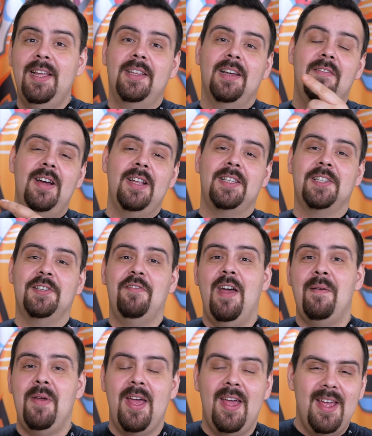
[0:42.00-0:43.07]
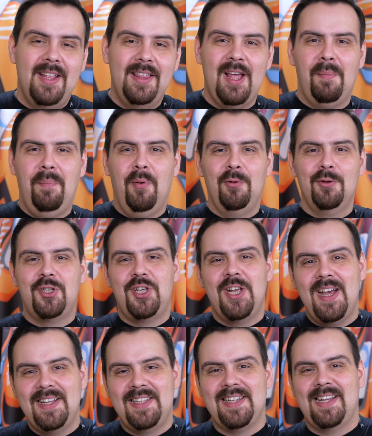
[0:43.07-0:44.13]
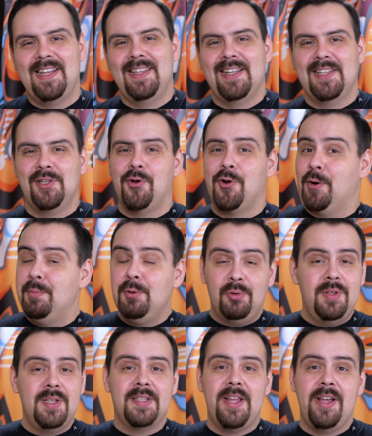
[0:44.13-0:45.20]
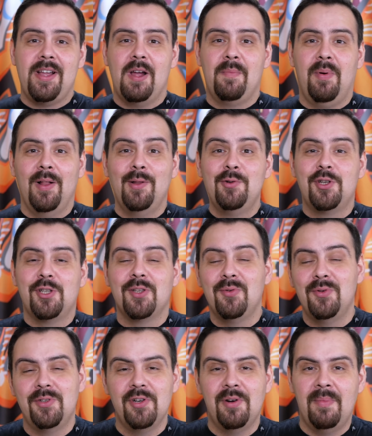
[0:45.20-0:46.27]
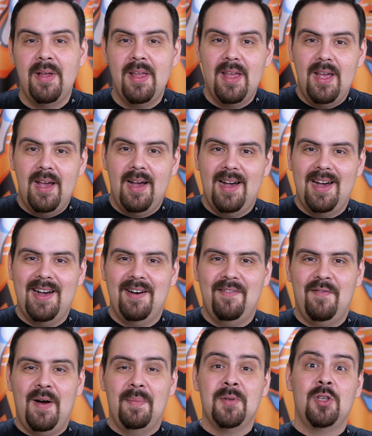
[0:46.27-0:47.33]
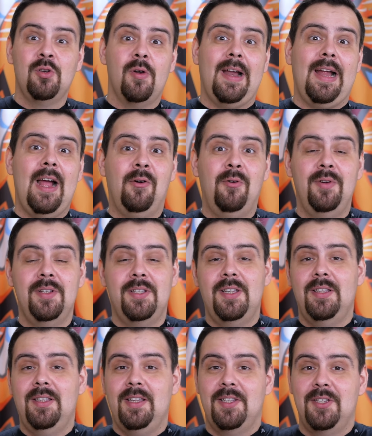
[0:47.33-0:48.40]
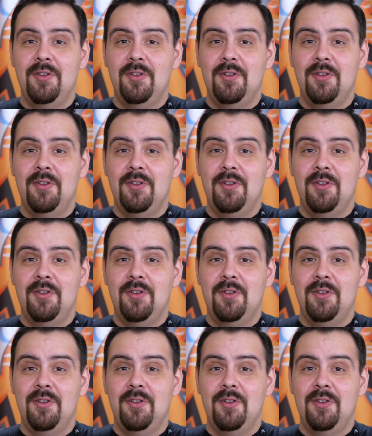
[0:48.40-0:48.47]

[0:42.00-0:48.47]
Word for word: И давайте с вами на полчасика, на 40 минут, не знаю, как получится, уйдем э, в обзор какой-нибудь еды.